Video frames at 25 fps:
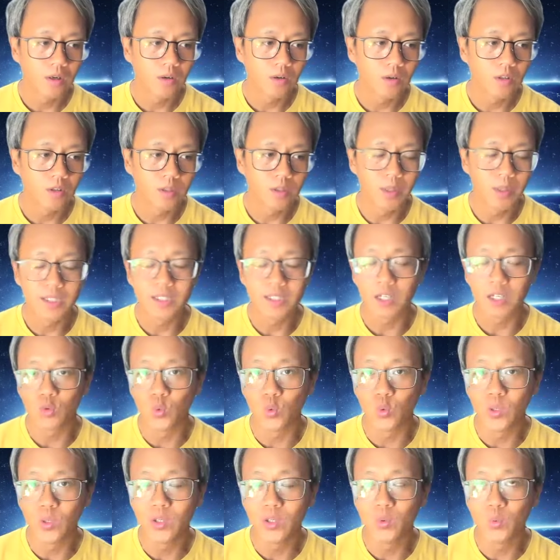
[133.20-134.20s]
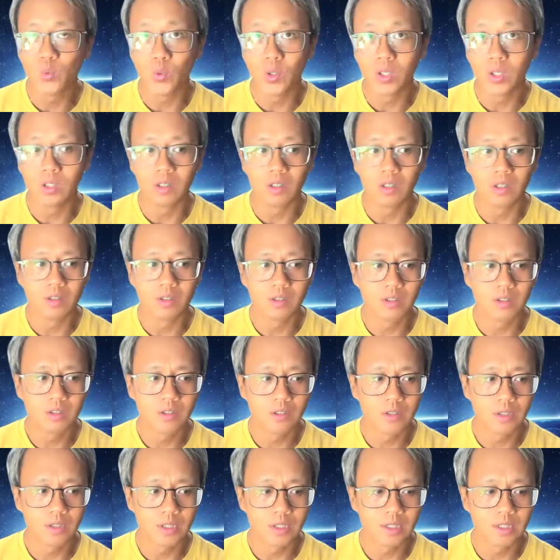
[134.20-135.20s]
为什么要讲独一无二？哦，
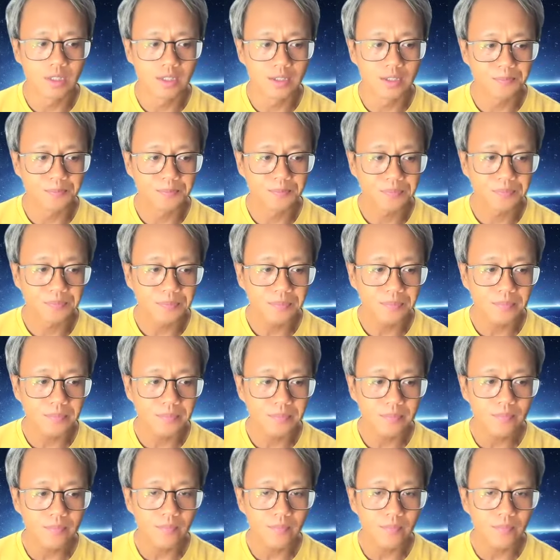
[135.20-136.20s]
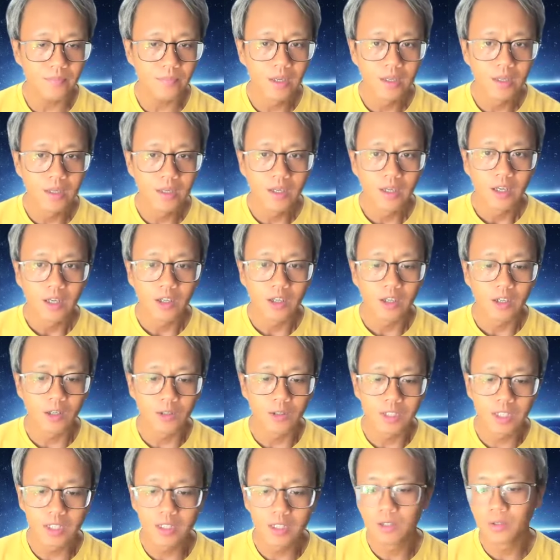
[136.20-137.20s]
就是
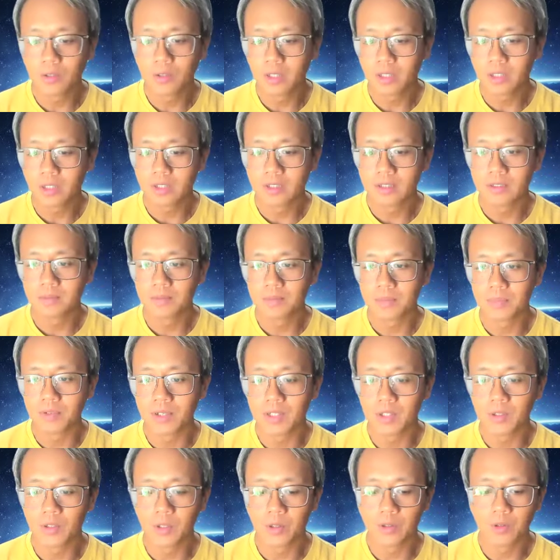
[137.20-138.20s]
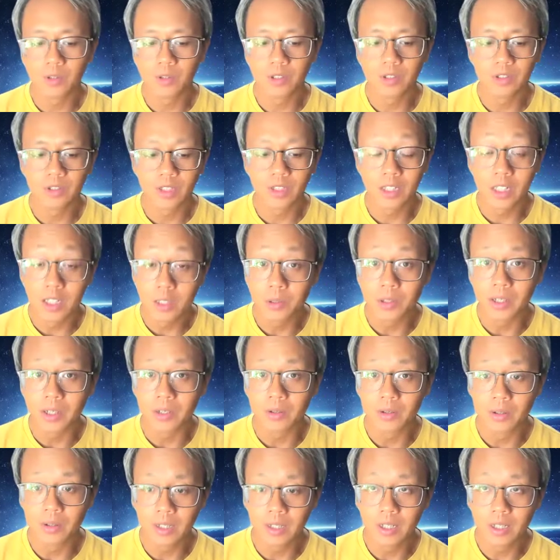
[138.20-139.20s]
有些人会，比方说，我有些客户也
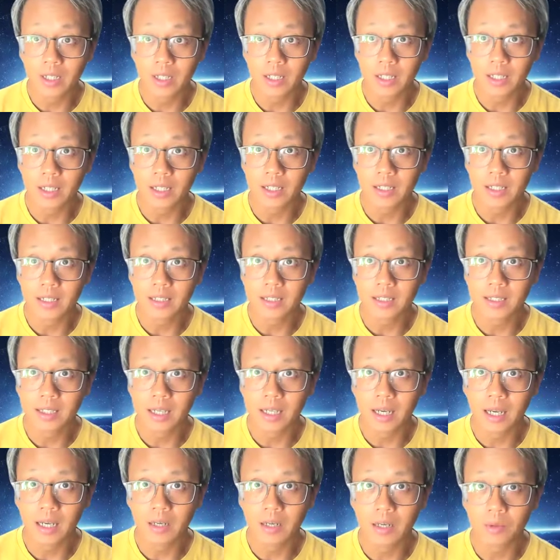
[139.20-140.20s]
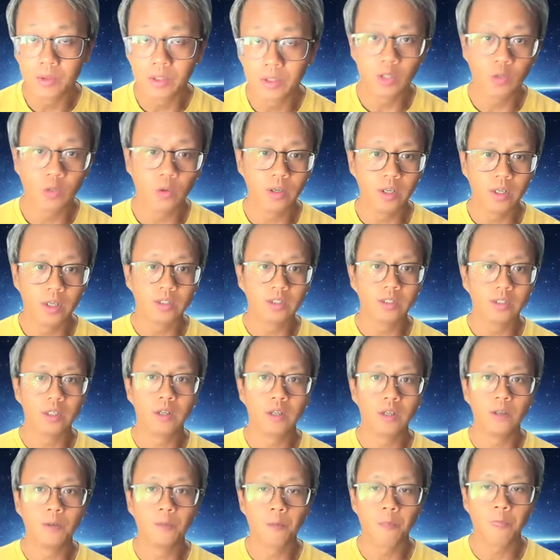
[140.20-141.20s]
会在我一对一的时
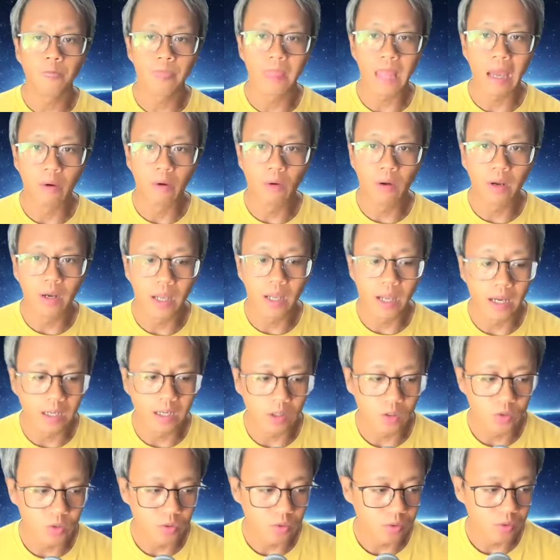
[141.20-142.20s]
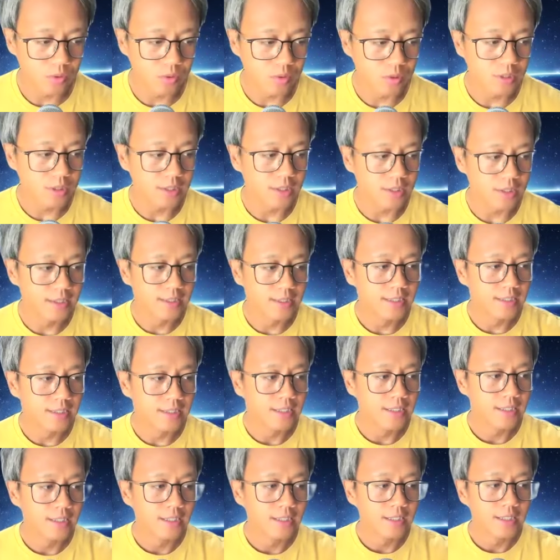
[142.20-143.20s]
候，他会来告诉我
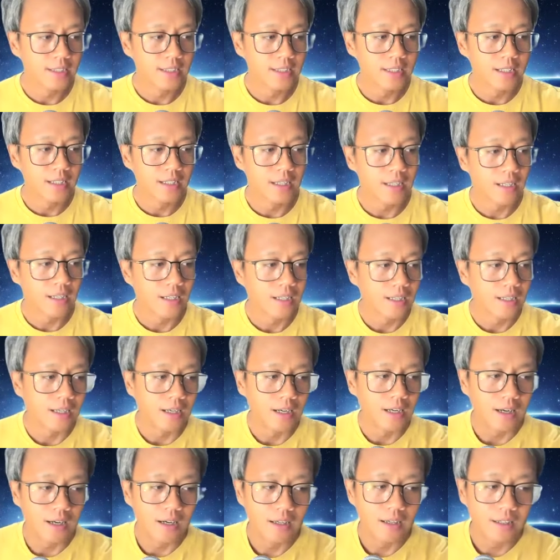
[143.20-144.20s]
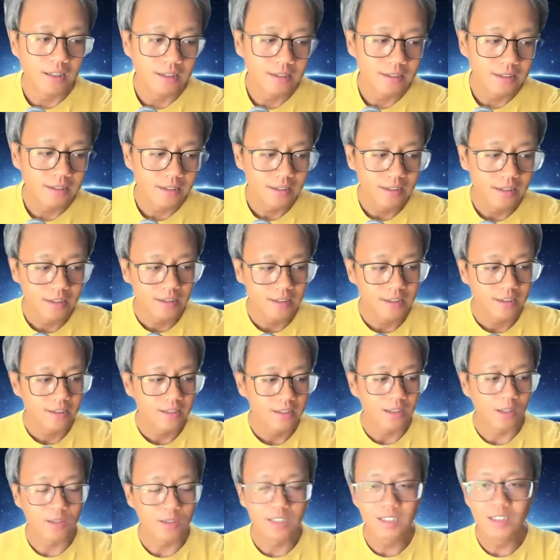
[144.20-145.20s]
说：“啊，
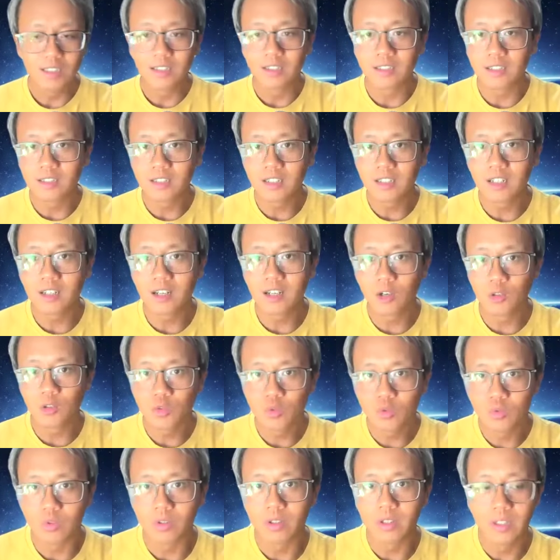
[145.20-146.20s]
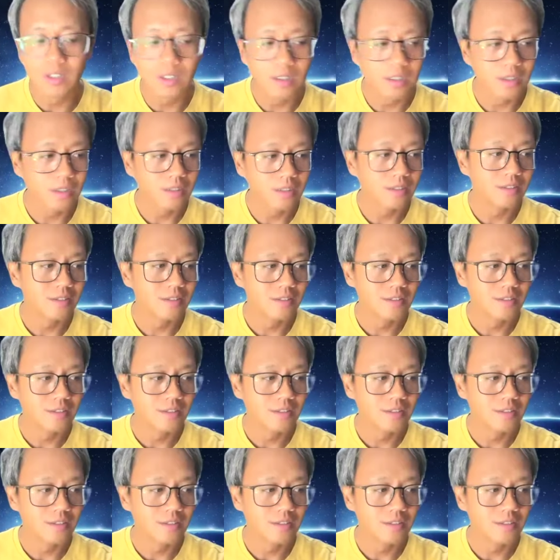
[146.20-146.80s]
老师，你直接告诉我一个。”